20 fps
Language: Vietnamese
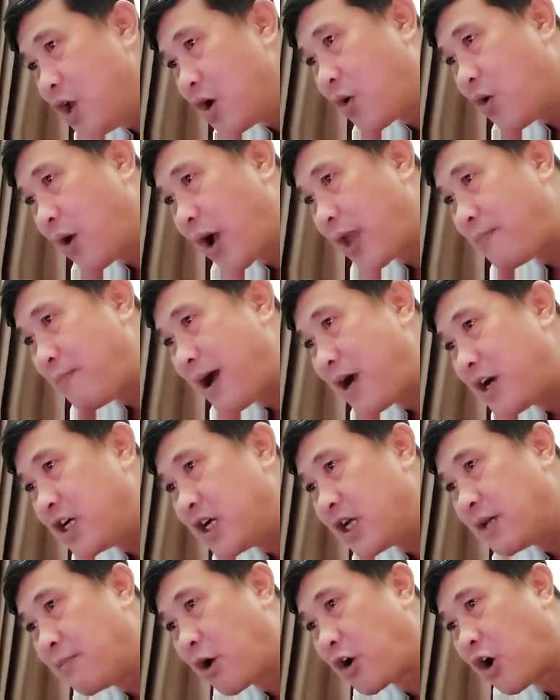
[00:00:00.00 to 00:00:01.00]
ngoài ba
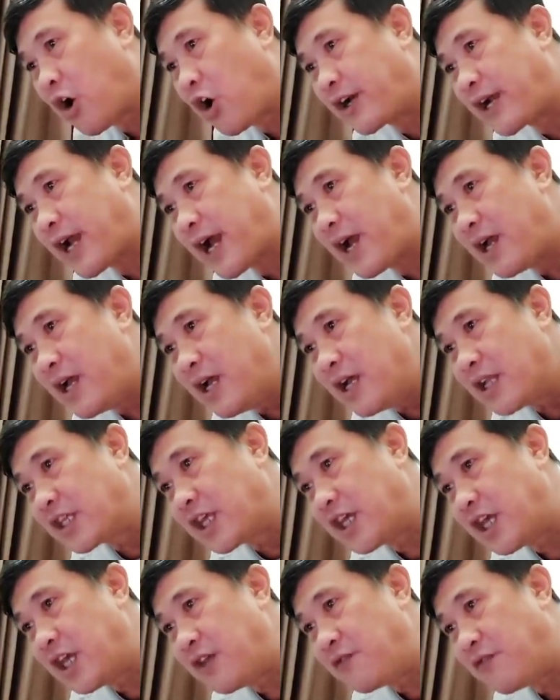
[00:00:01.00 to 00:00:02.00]
người bọn họ ra
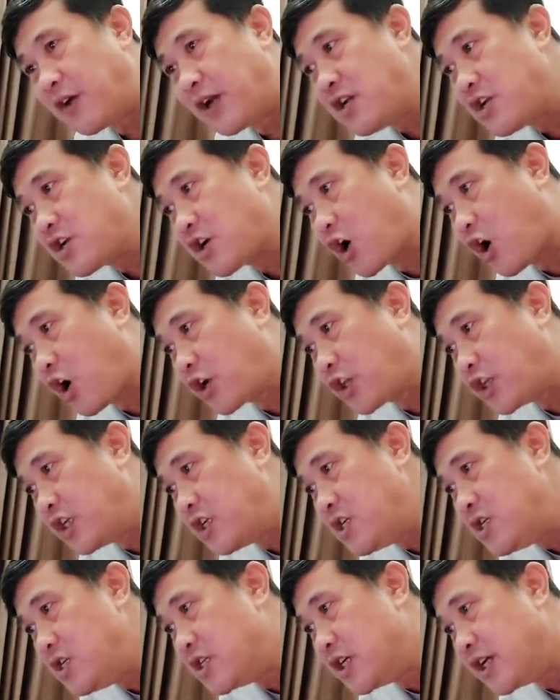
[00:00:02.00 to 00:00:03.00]
thì vẫn còn
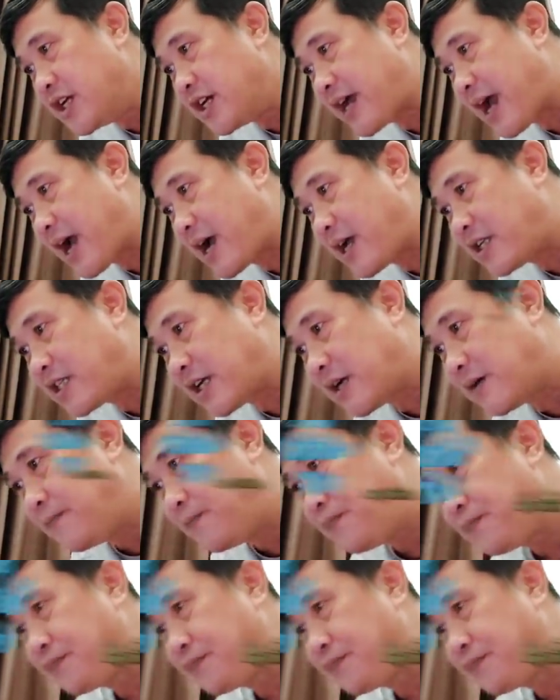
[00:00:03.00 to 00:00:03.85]
những người khác hay sao?